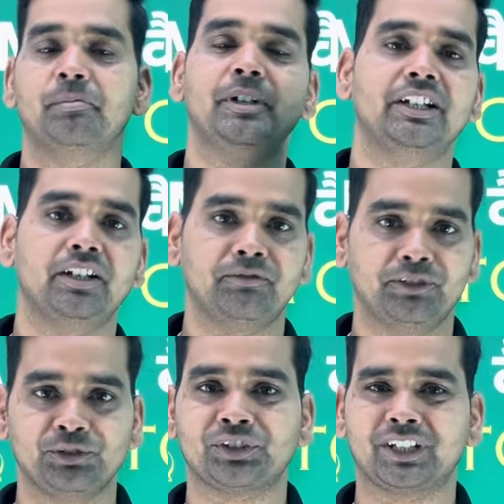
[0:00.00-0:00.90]
मिलियन
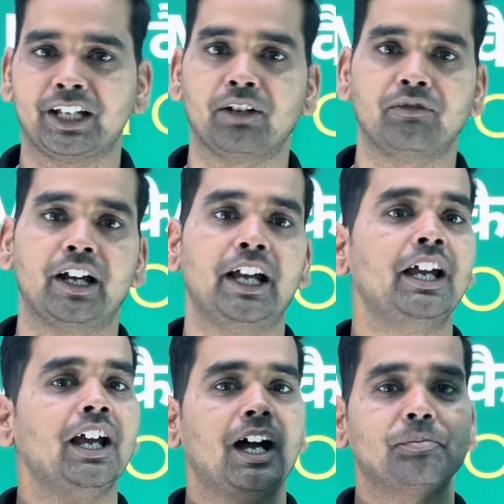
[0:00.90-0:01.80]
व्यूज गया हुआ
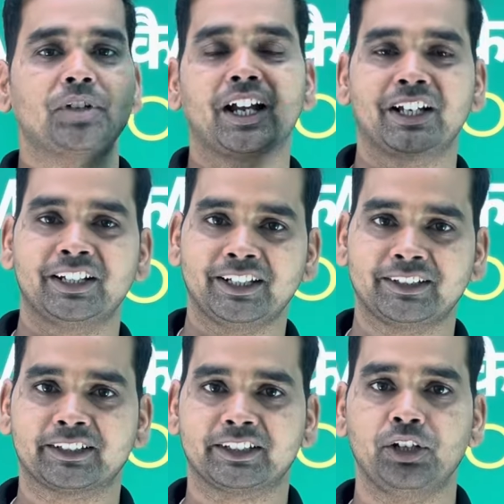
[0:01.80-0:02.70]
है आप जाके देख
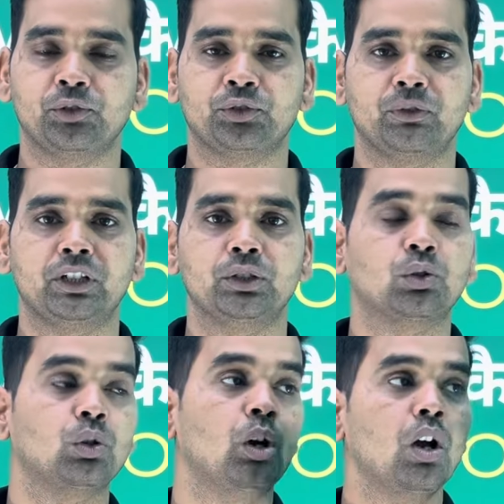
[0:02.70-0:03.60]
सकते हैं उस वीडियो
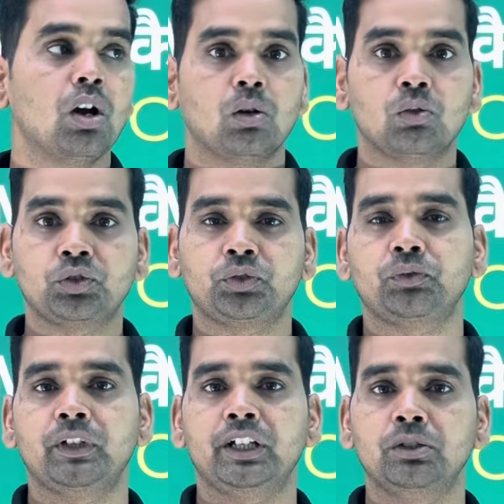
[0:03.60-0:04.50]
को उस
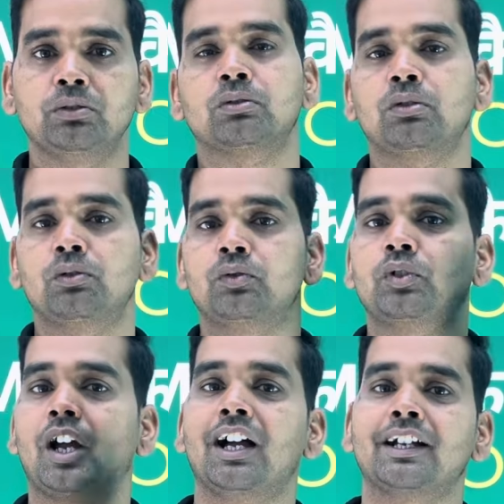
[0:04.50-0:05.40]
वीडियो को
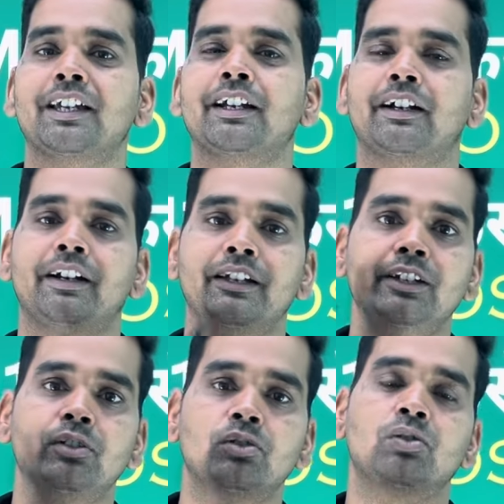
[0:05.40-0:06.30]
उठा के कई
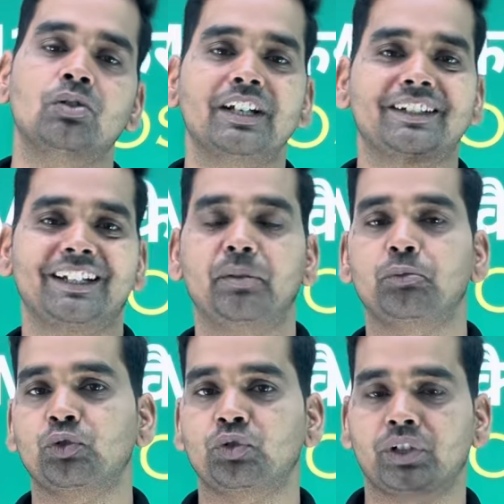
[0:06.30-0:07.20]
लोगों ने सेम
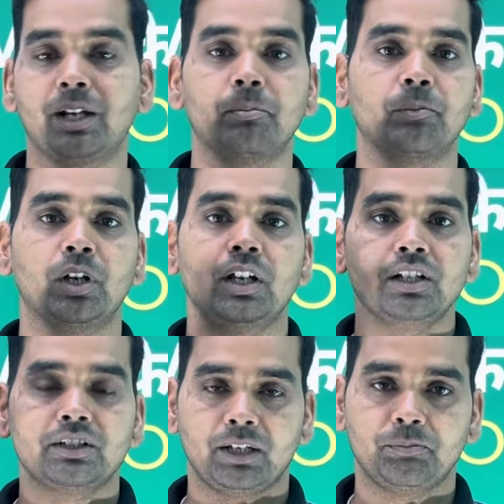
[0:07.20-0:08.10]
टू सेम
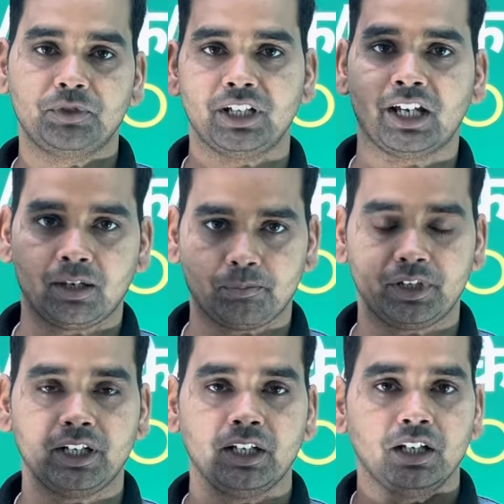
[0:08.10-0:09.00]
चेप दिया है
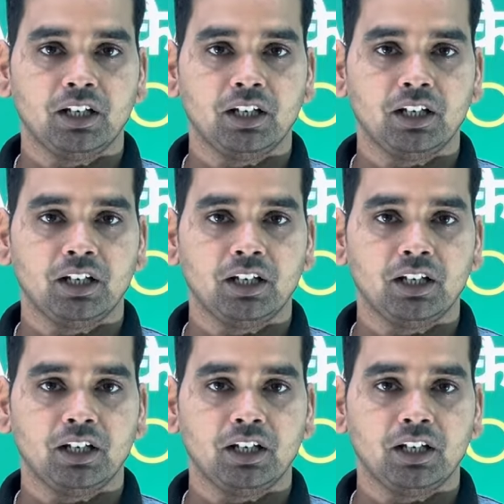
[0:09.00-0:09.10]
अपने